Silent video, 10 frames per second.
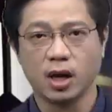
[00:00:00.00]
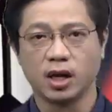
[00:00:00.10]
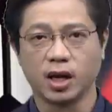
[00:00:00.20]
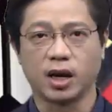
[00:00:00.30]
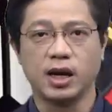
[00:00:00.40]

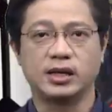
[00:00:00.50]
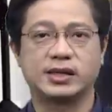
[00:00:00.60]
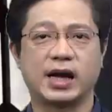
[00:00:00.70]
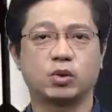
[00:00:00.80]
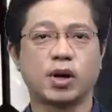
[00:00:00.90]
Hiện
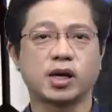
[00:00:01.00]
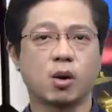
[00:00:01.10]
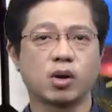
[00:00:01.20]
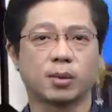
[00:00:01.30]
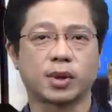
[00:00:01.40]
giá thuê đất
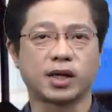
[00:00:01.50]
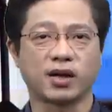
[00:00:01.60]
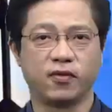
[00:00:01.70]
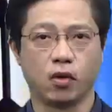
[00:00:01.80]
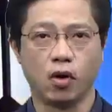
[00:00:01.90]
công nghiệp tại thành
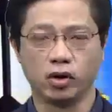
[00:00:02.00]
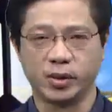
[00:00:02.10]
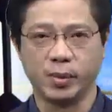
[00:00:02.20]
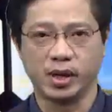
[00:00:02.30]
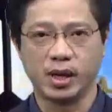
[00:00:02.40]
phố Hồ Chí
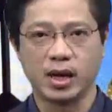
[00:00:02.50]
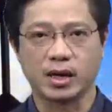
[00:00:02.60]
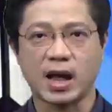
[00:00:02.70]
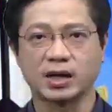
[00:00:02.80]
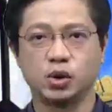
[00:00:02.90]
Minh
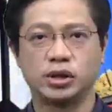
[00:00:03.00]
đang duy